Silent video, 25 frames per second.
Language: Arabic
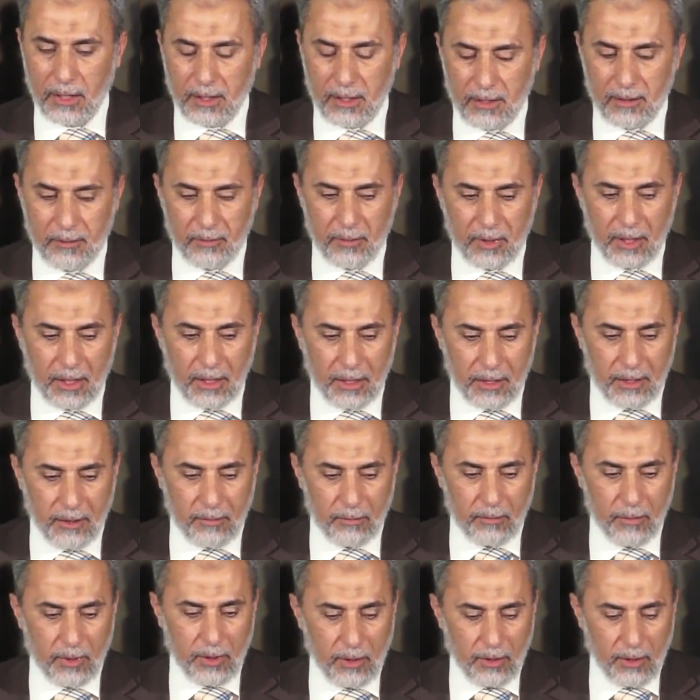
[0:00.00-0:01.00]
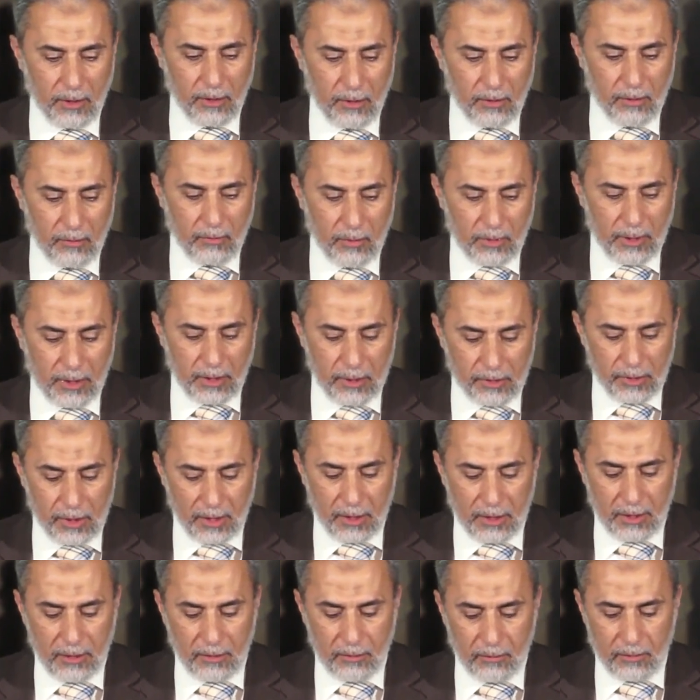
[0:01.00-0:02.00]
حكيم عليم
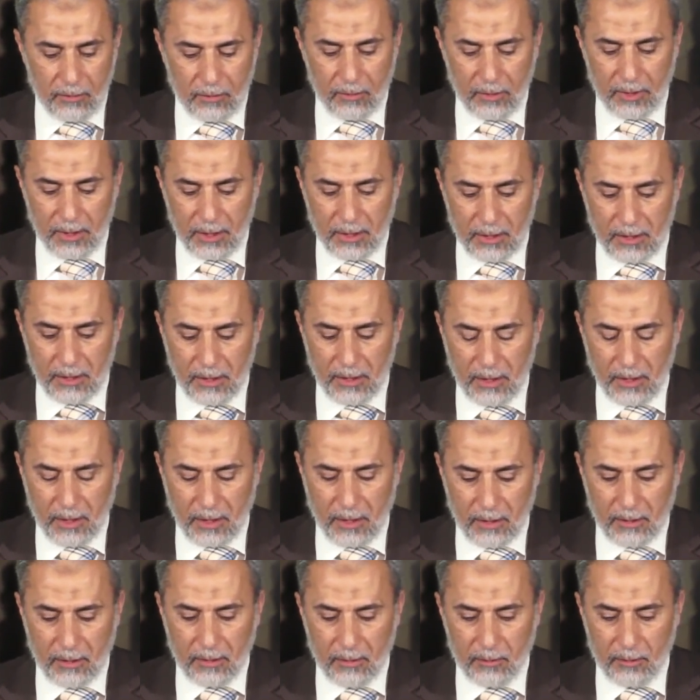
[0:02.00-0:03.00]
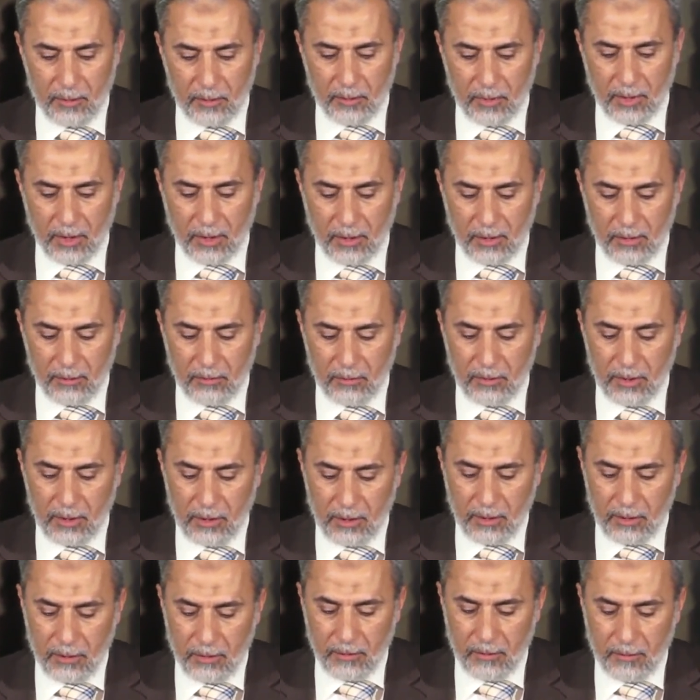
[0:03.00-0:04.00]
وتجلي الألوهية الأعظم بقول
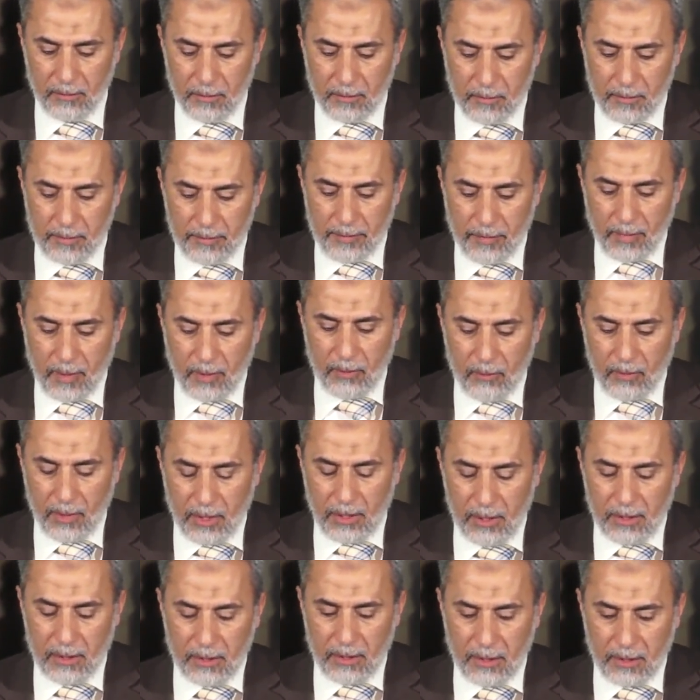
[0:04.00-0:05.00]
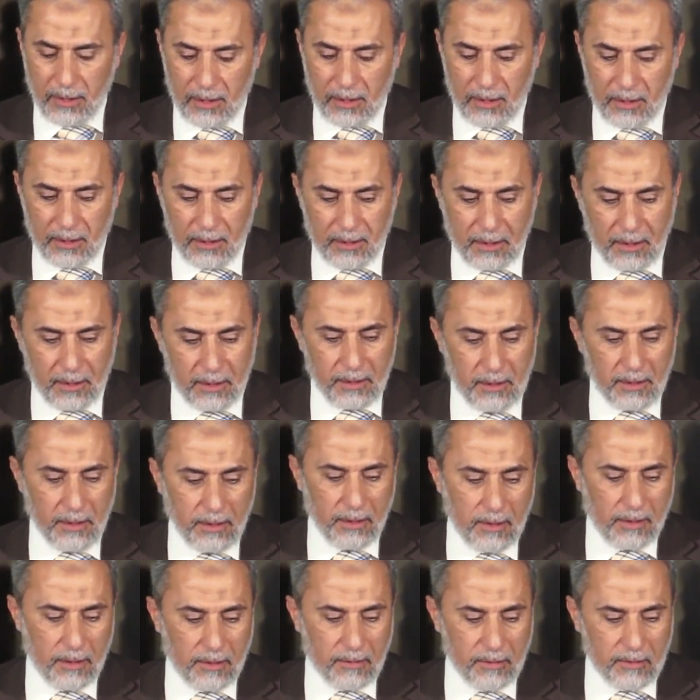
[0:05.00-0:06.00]
وإنك
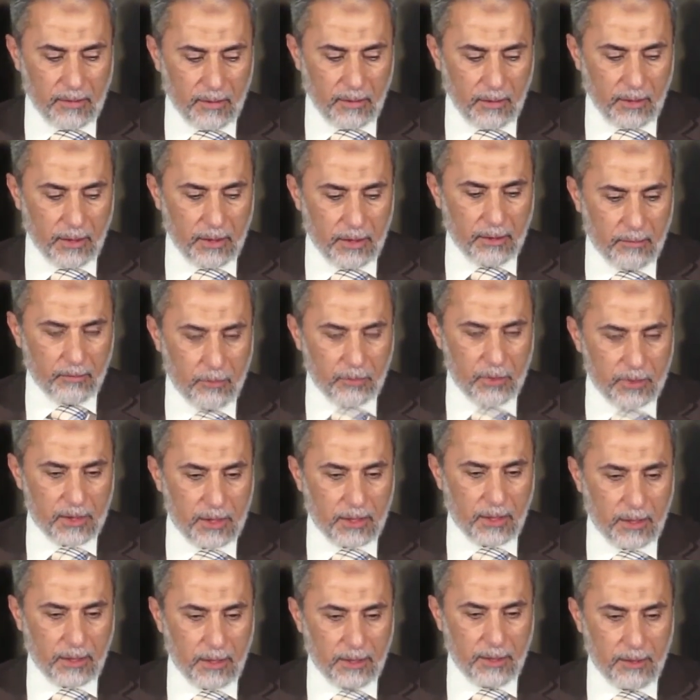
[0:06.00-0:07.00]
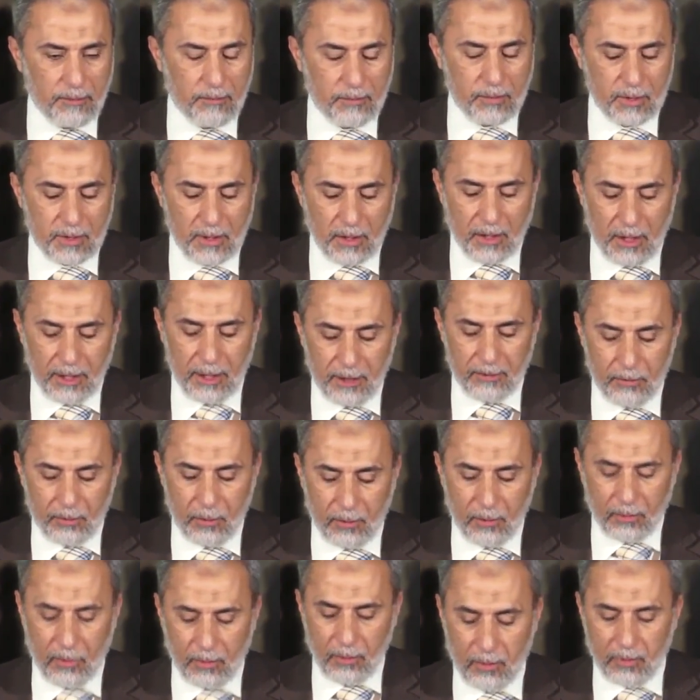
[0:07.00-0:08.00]
لتهدي إلى صراط مستقيم صاحب
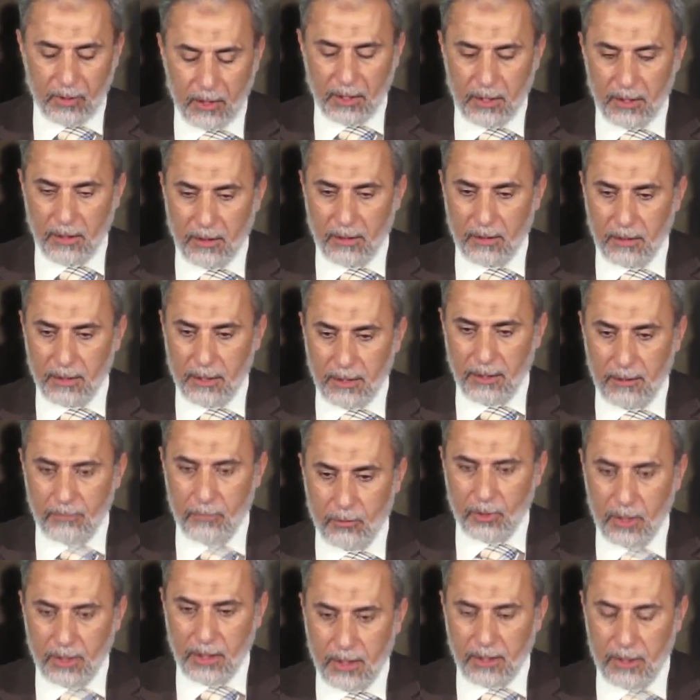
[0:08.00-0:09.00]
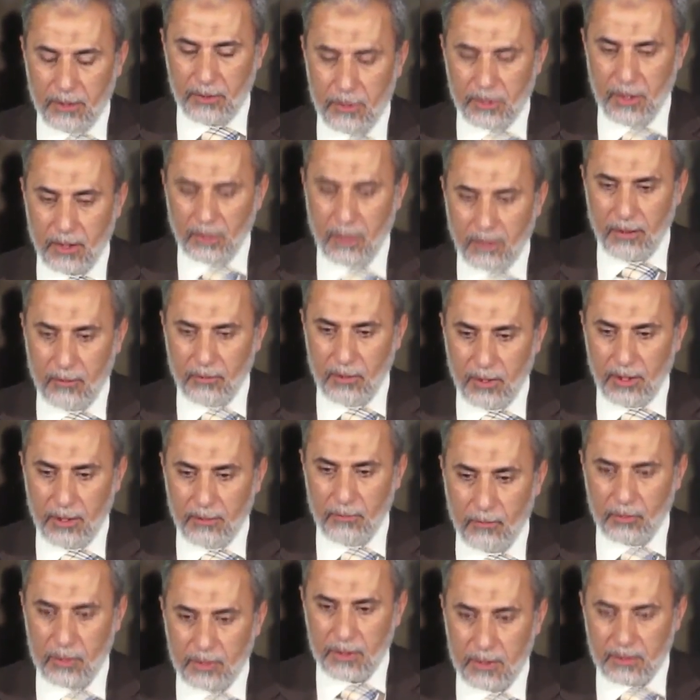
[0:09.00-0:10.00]
الخلق العظيم والنهج
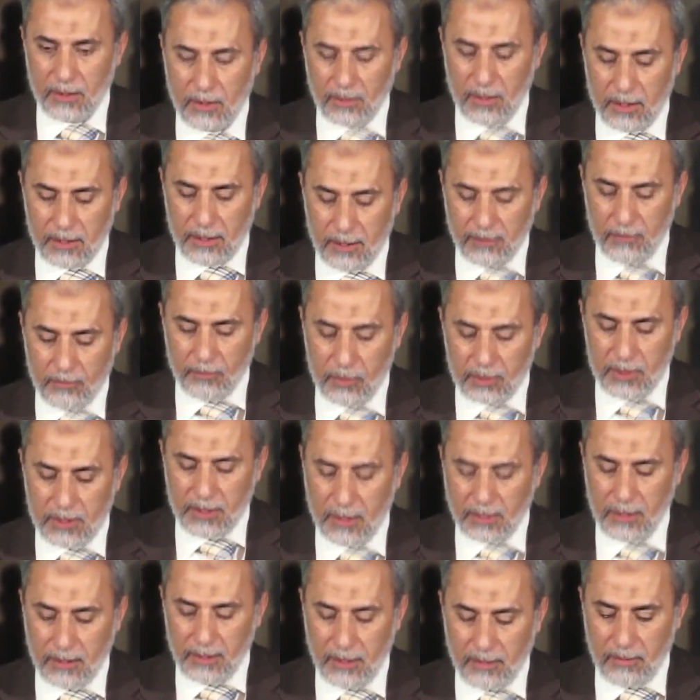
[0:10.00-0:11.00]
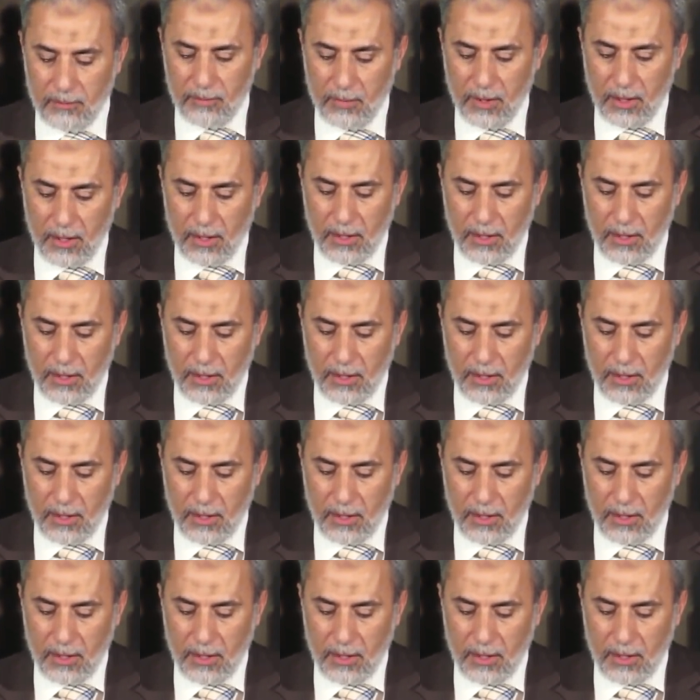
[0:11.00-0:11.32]
القويم والصراط المستقيم